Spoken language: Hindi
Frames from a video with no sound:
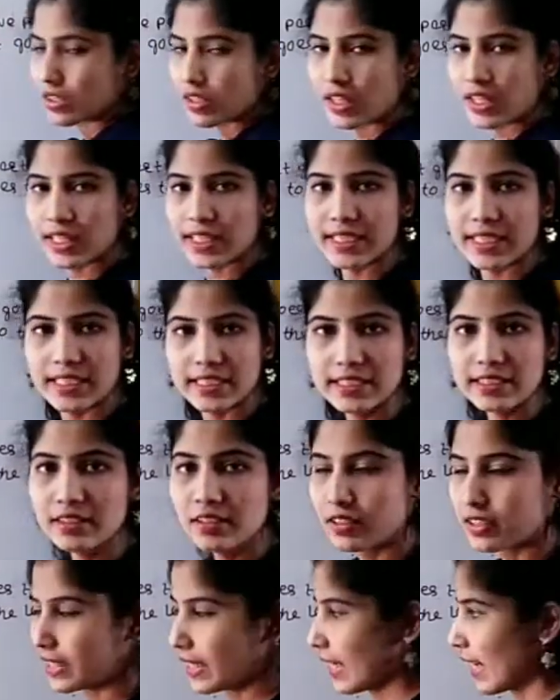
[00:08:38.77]
अल्किन
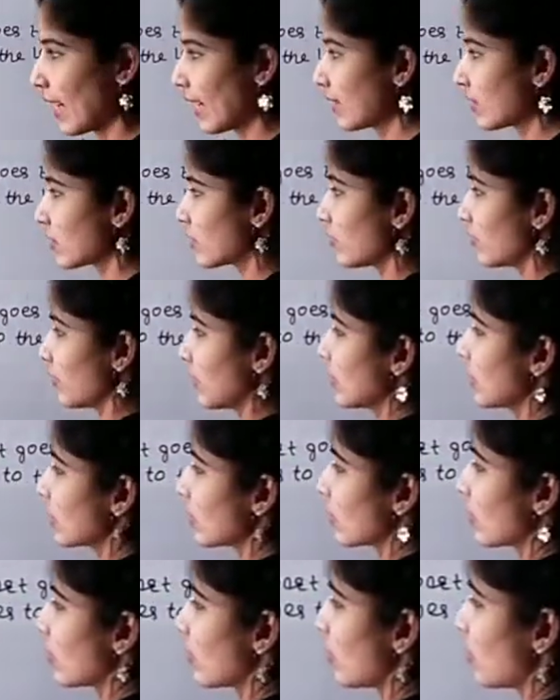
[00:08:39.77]
रिएक्ट्स
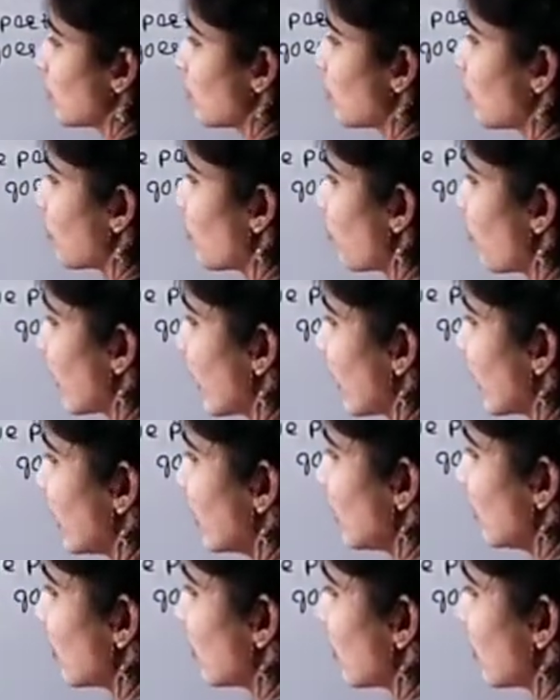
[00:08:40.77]
विथ बोरेन